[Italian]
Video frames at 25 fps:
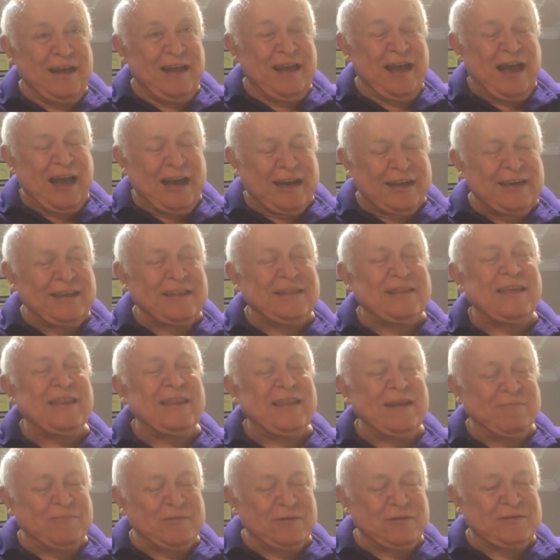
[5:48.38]
Qui
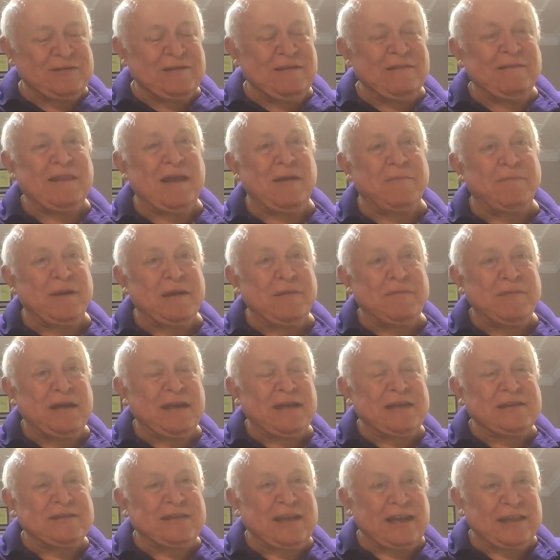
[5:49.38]
abbiamo la strategia
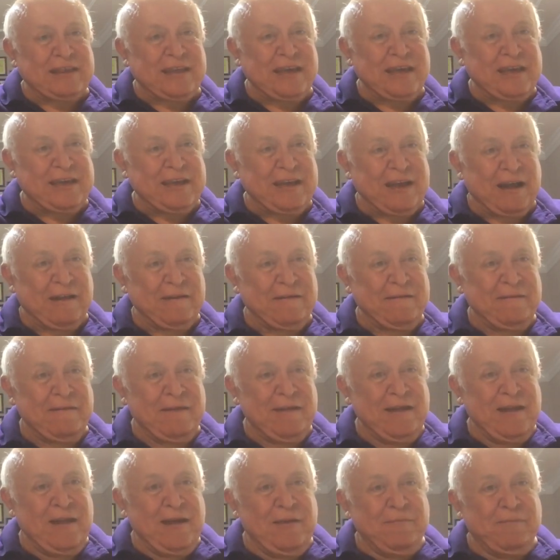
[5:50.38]
per vincere
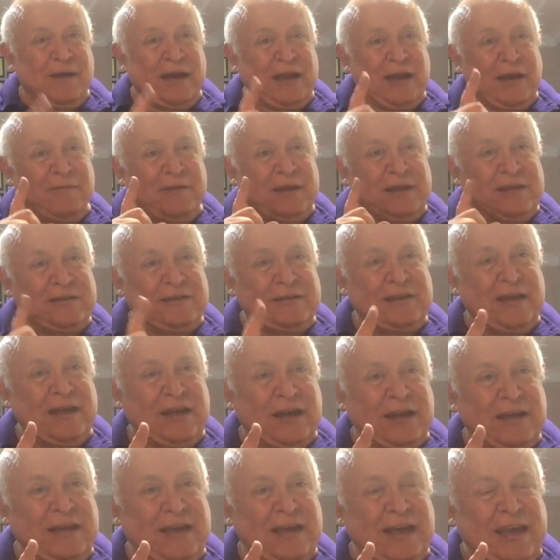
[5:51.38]
questo
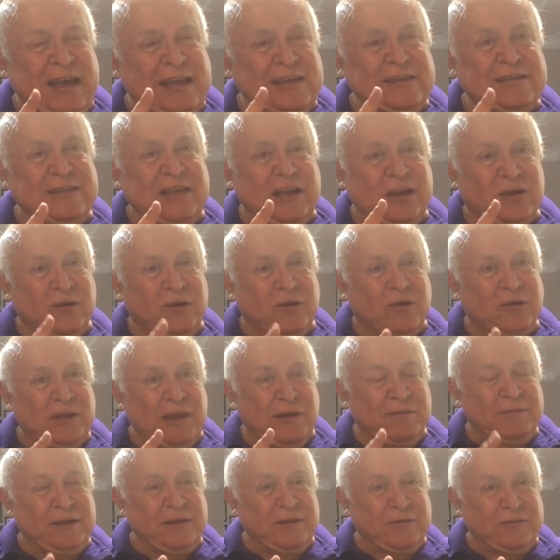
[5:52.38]

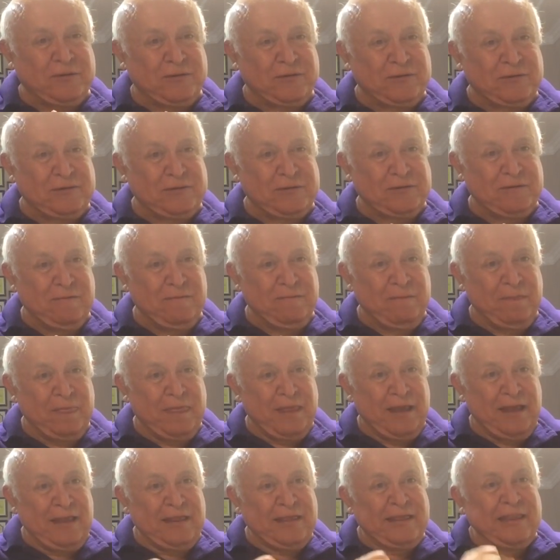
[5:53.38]
coronavirus.
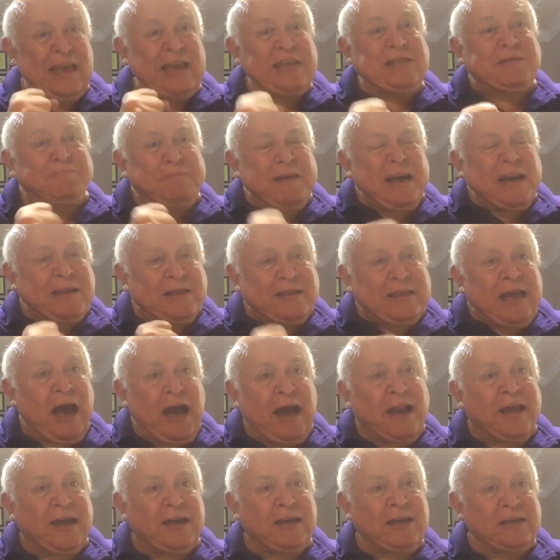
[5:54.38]
Svegliare
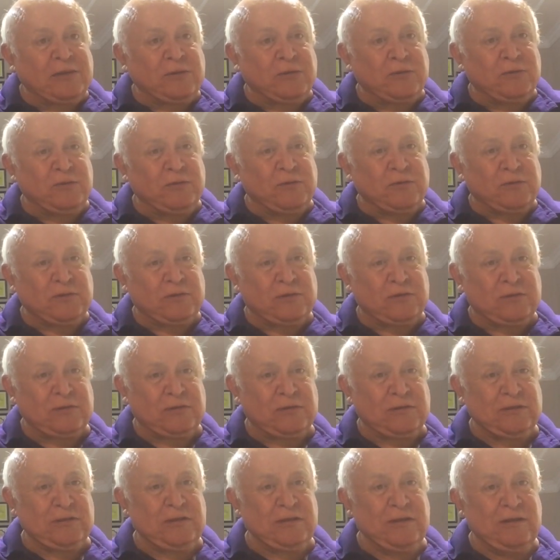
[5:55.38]
Gesù e
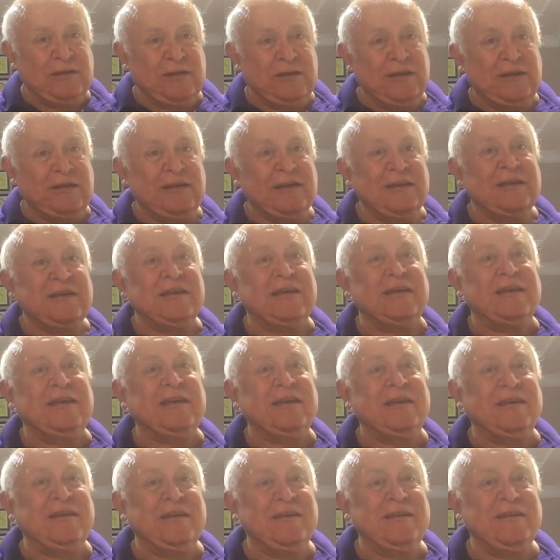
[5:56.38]
dirgli,
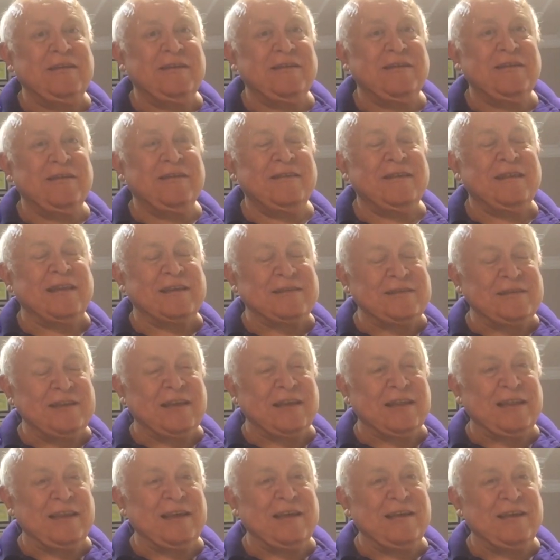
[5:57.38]
tu
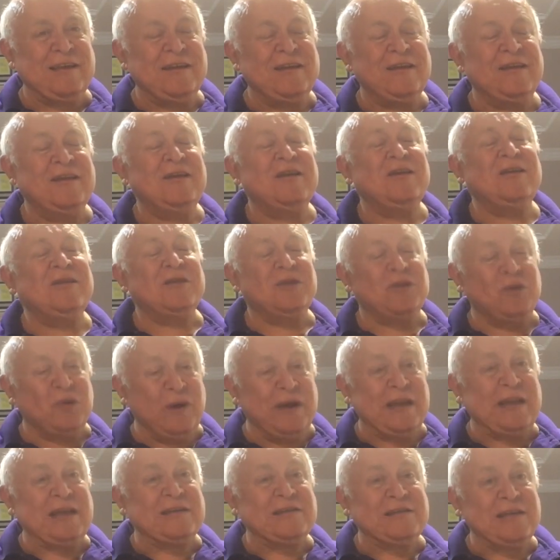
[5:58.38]
sei
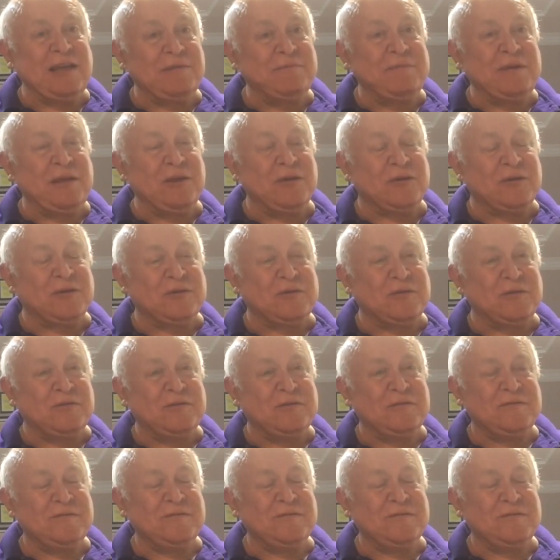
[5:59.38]
il pilota.